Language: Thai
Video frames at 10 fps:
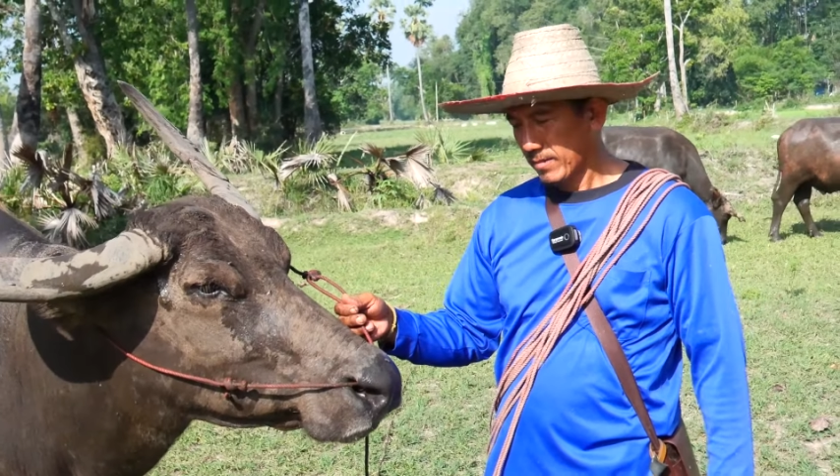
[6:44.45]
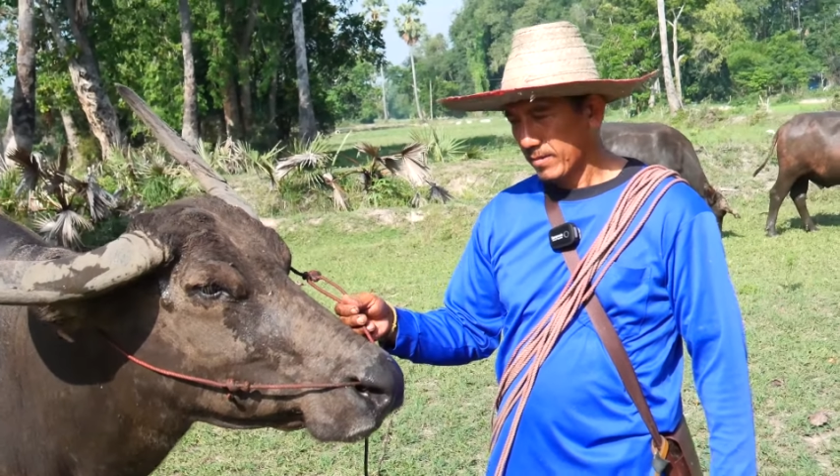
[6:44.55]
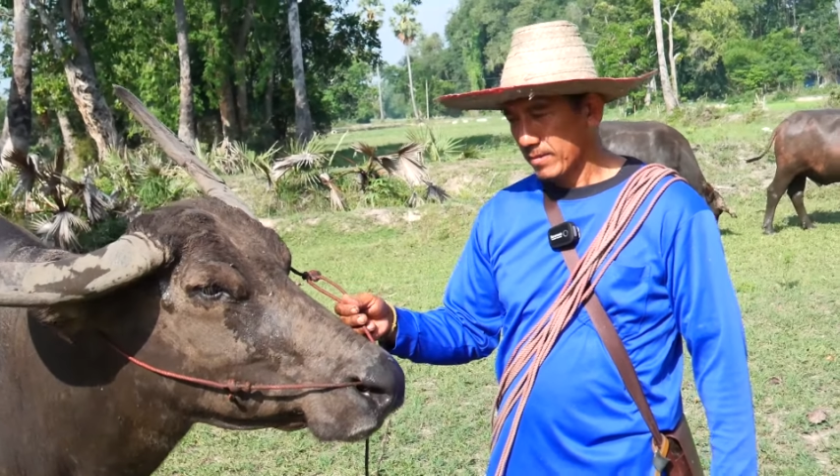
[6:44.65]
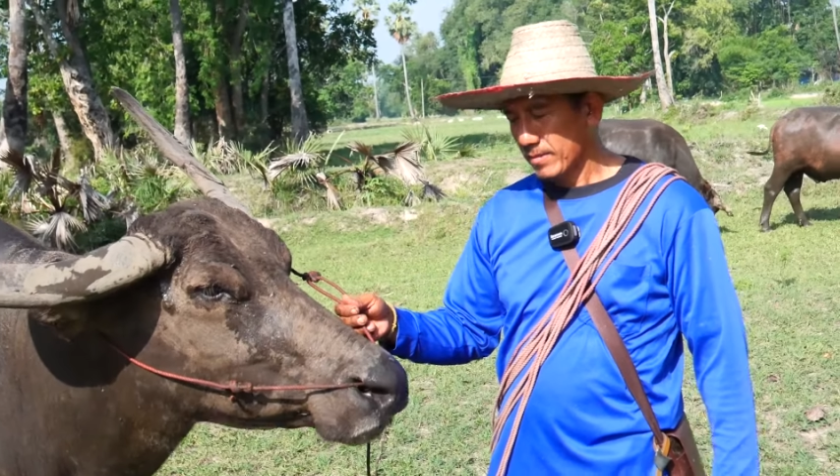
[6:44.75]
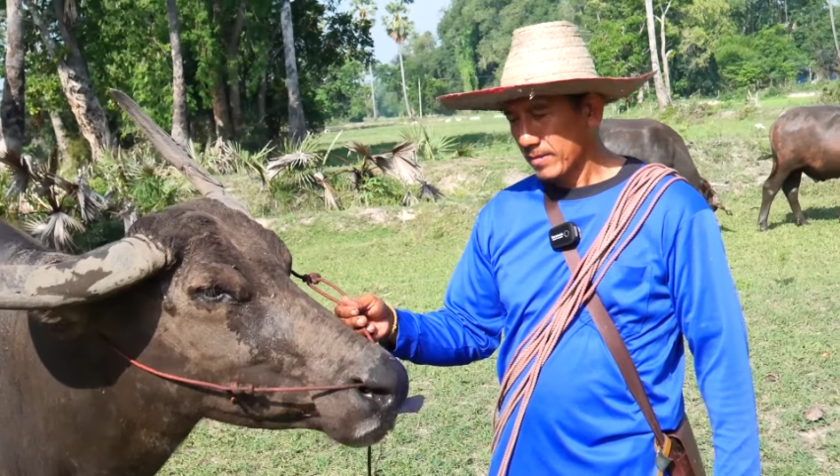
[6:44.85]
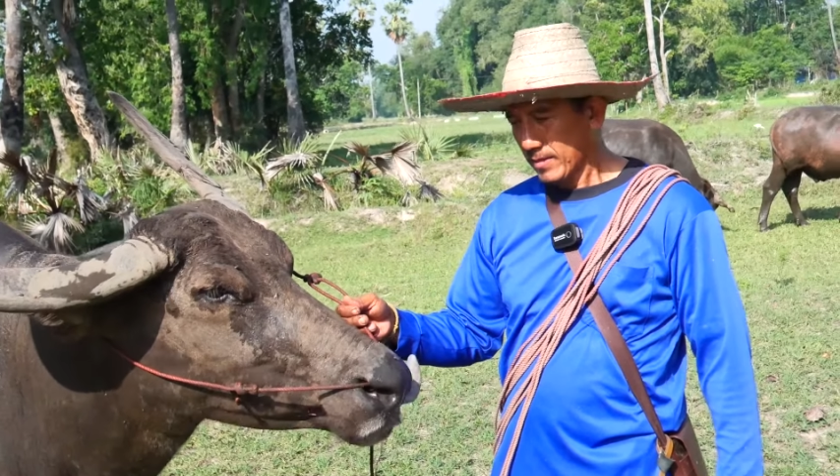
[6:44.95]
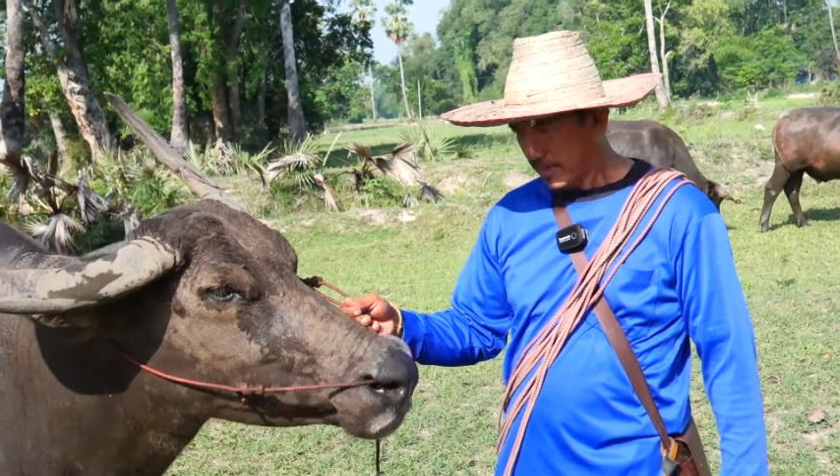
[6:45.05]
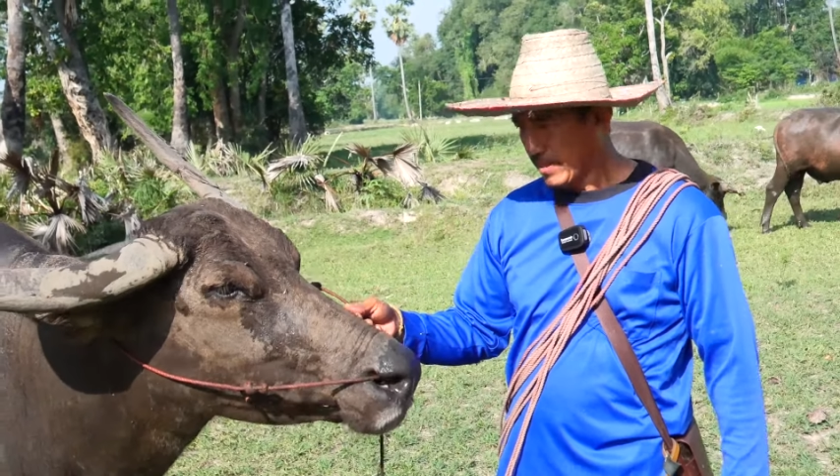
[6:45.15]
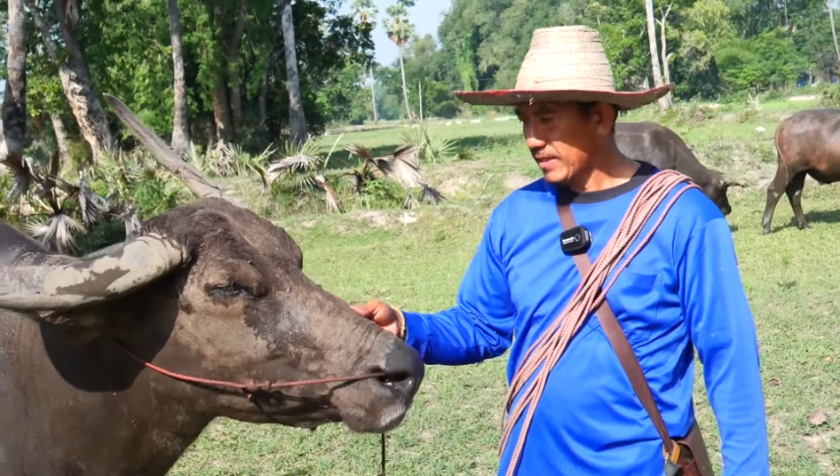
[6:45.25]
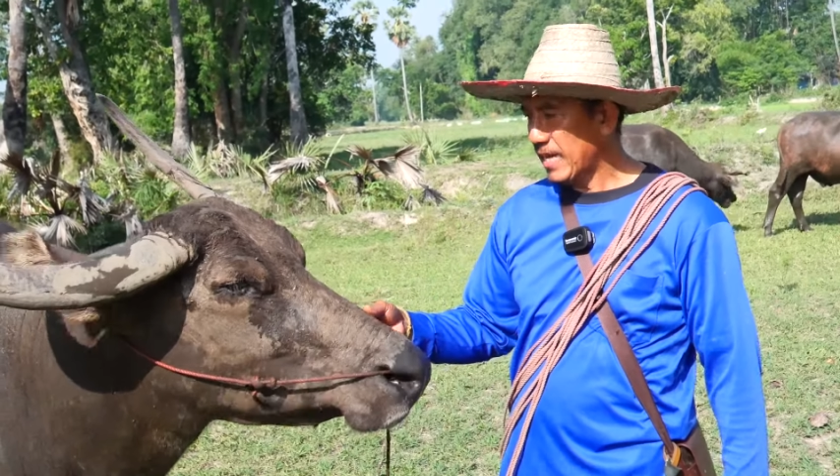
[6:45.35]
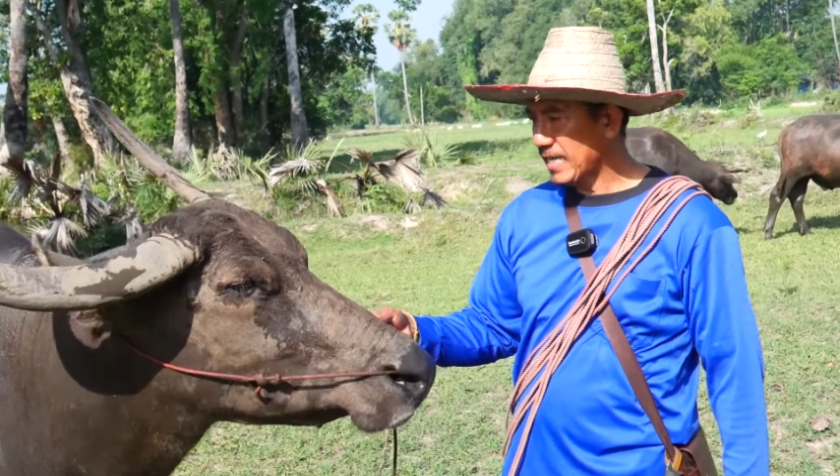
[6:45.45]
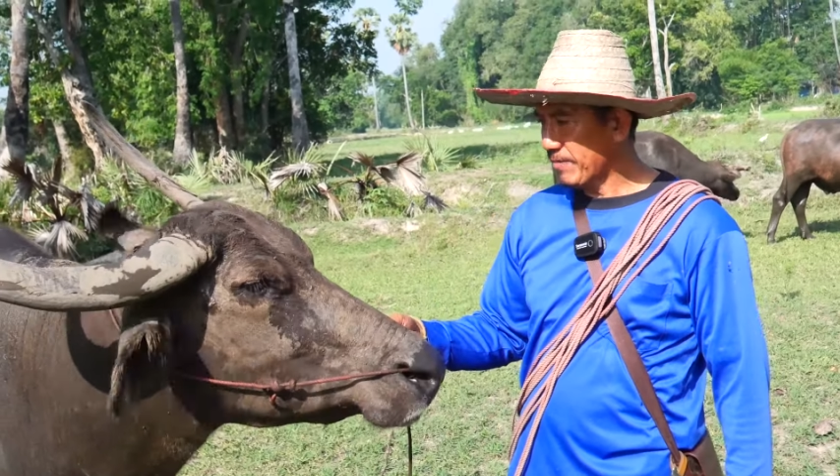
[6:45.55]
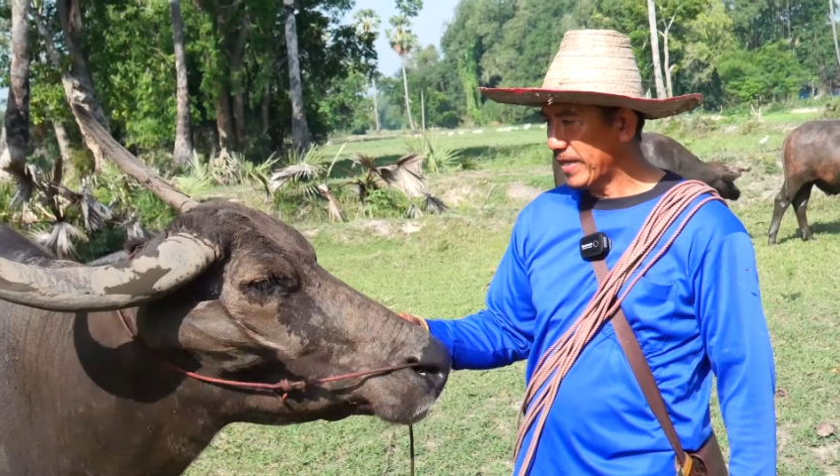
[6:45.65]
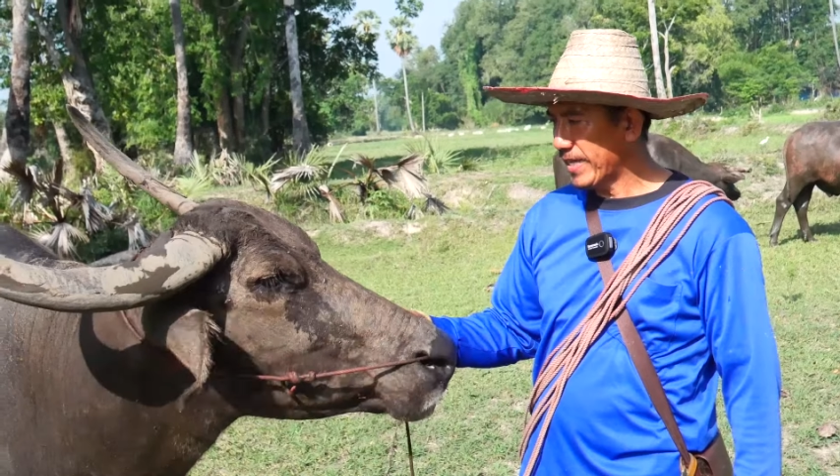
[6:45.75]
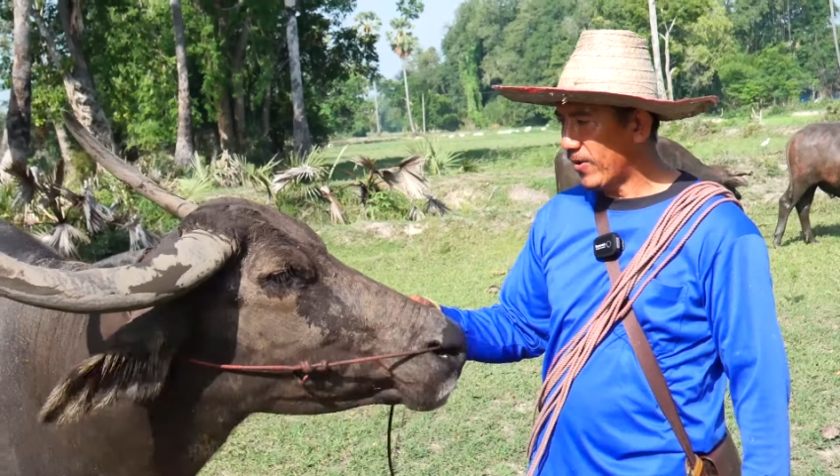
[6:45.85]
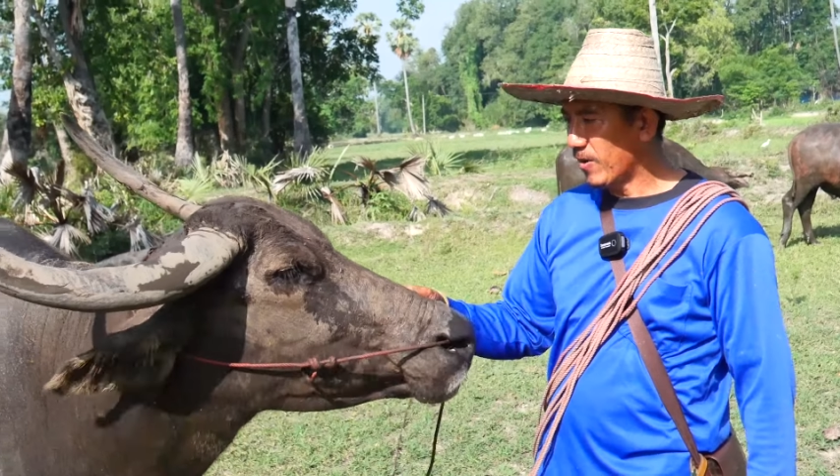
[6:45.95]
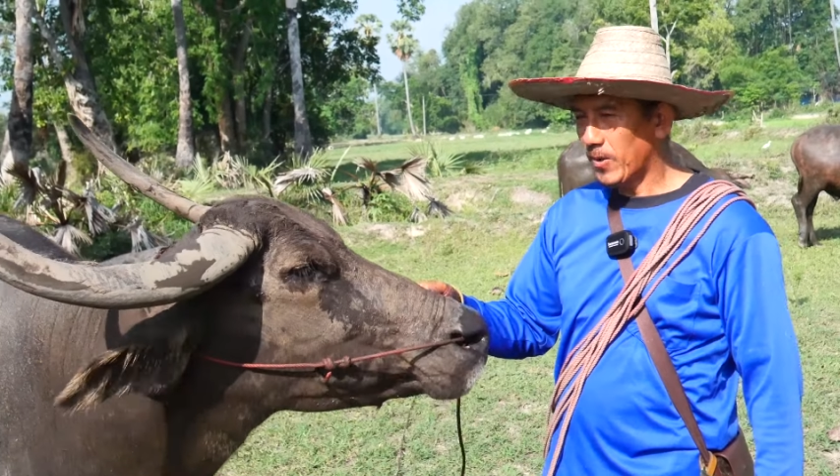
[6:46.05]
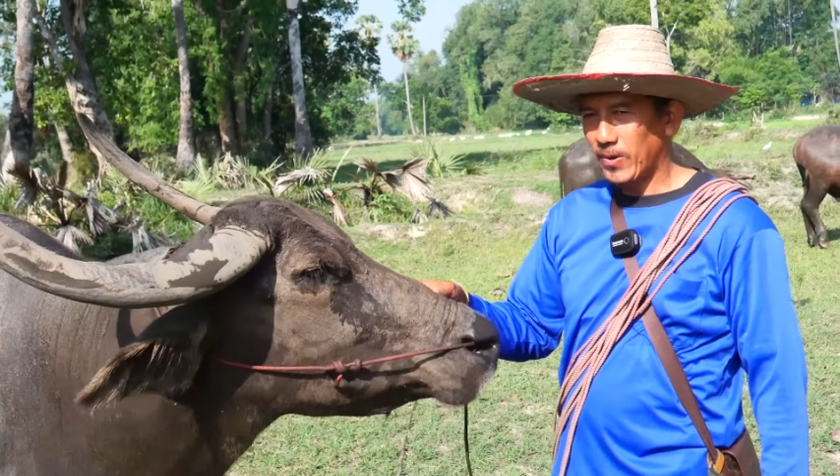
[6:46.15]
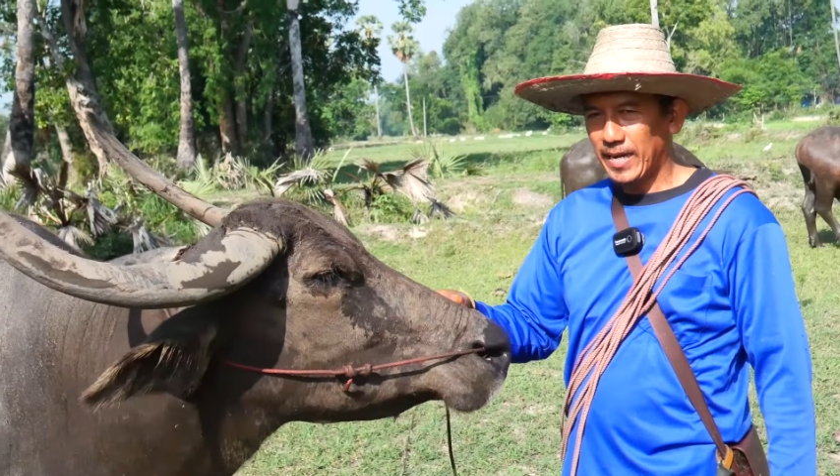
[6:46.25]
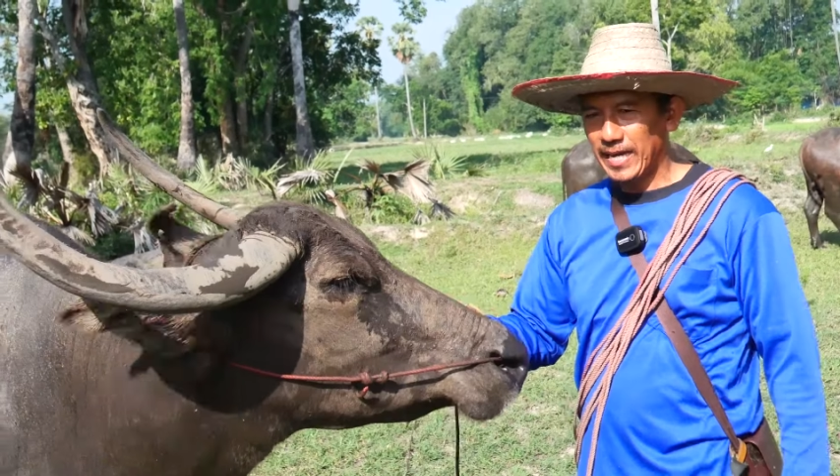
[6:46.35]
ของดาวซีพีใช่ไหมน่าจะเป็นน้องเพ
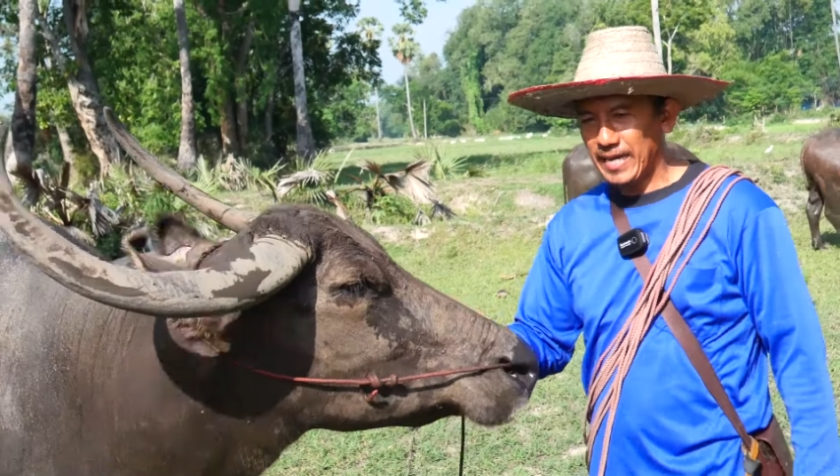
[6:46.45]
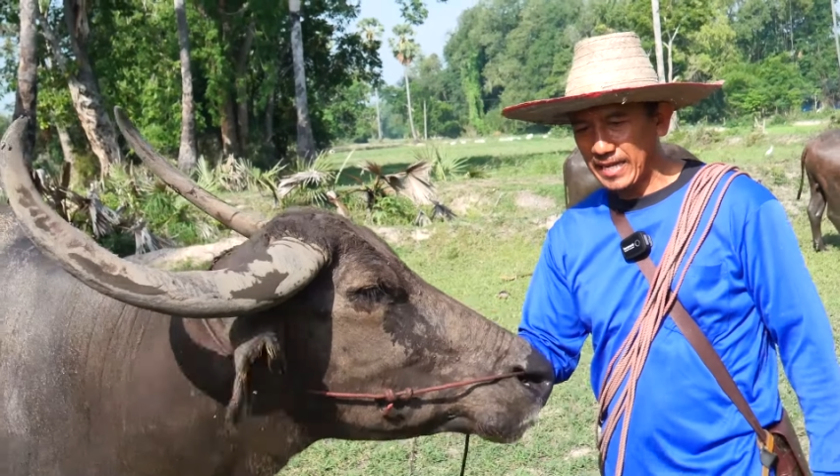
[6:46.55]
ราะว่า